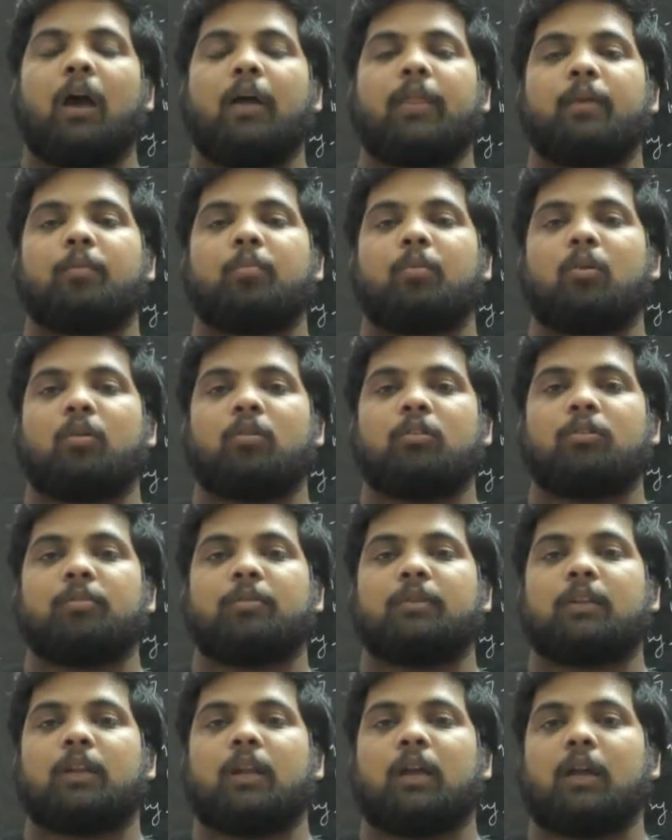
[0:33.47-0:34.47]
அதே போல் வந்து
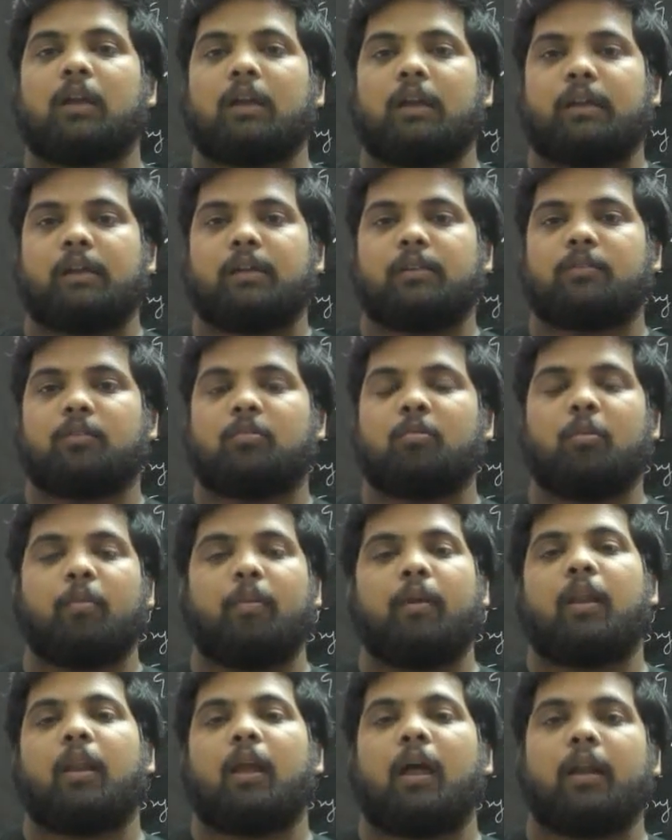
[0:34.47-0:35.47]
பார்த்திங்கன்னா கற்கற்ற
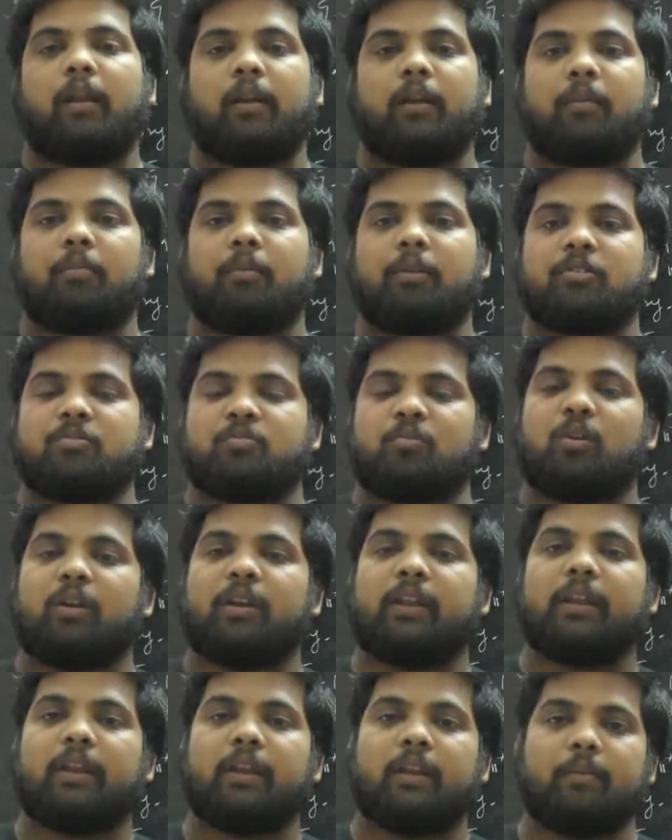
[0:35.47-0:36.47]
மொபைல் ஆண்ட்ராய்டு அப்ளிகேஷன்
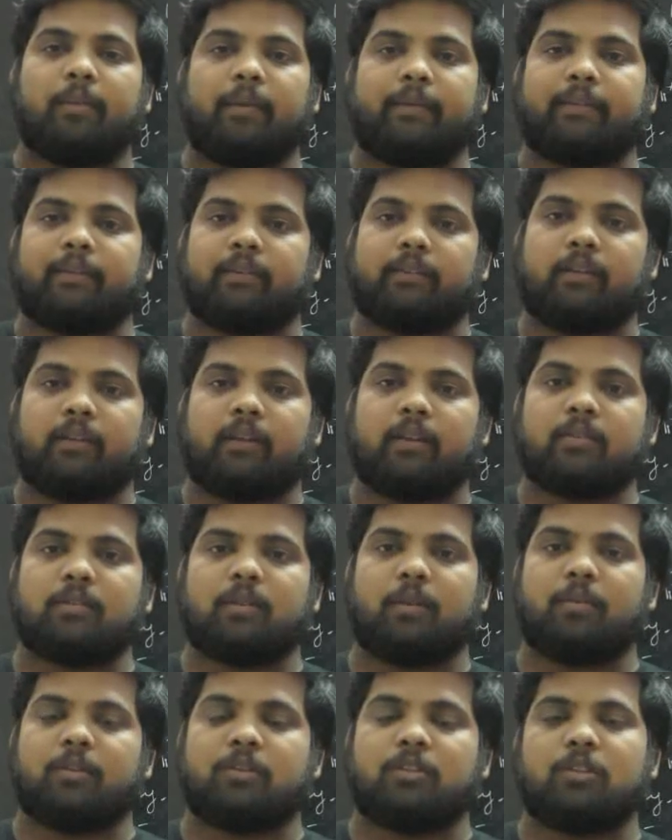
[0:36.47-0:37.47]
டிஎன்இபி அசஸ்ஆர்
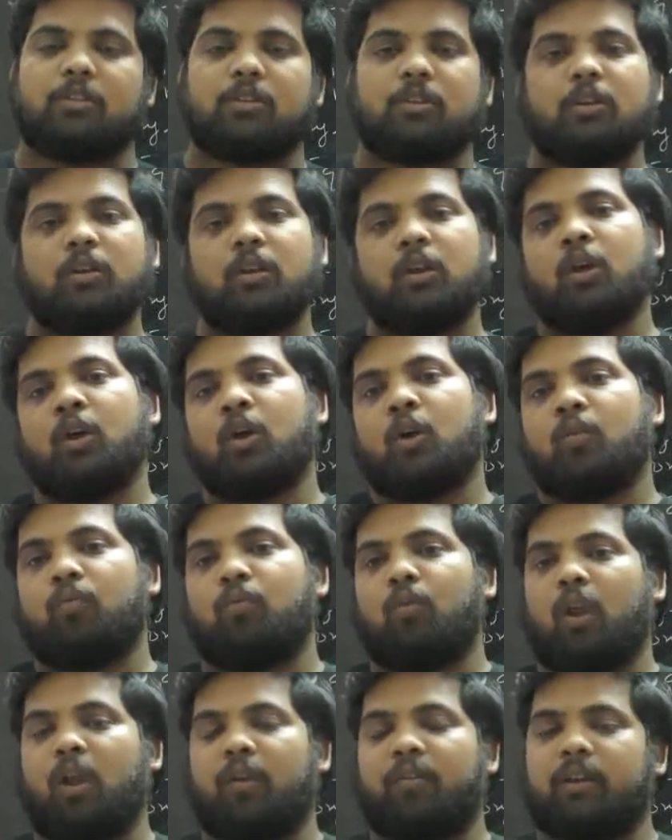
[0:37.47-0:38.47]
எக்ஸாமினேஷன்ஸ்க்கு
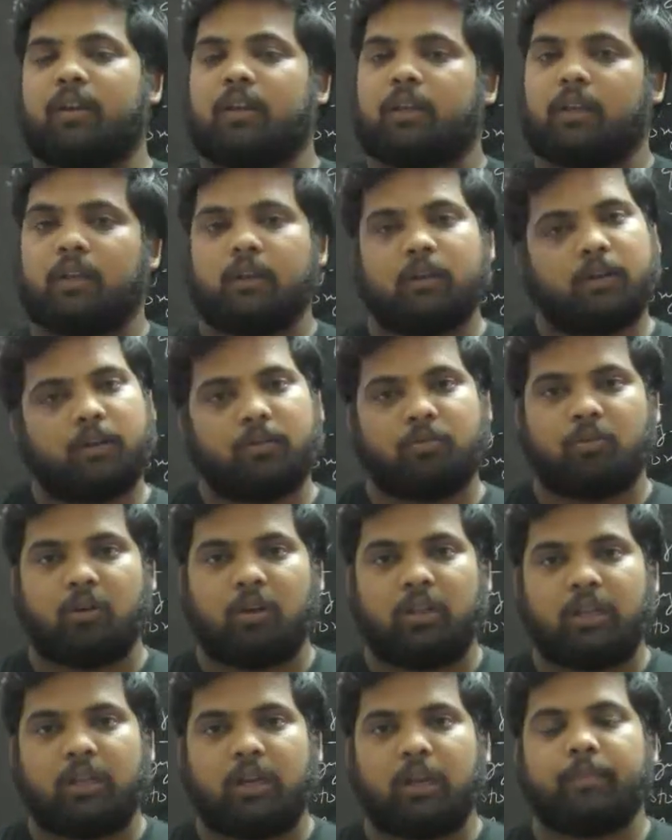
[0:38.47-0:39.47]
ஃபுல்லாகவே நீங்கள் டெஸ்ட்
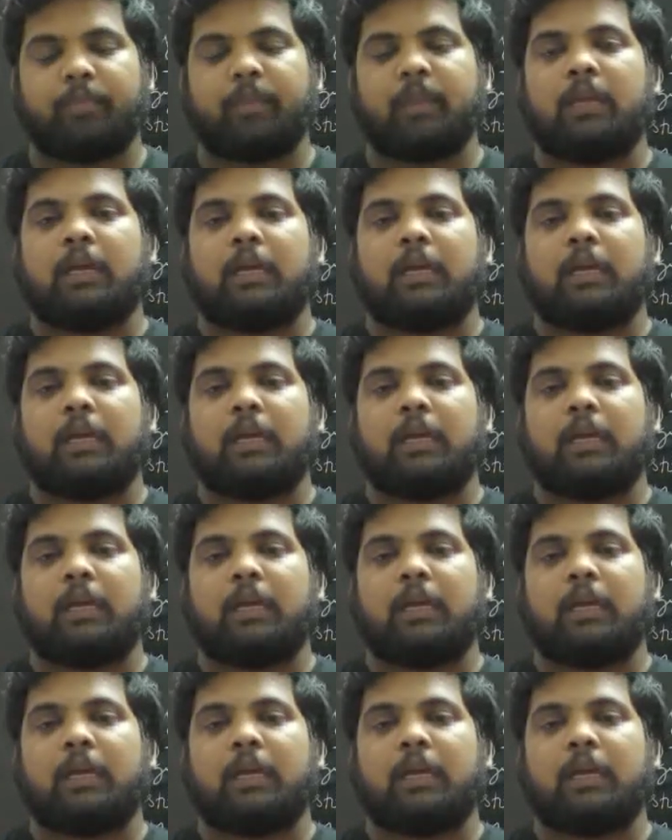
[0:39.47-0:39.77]
எழுதிக்கலாம்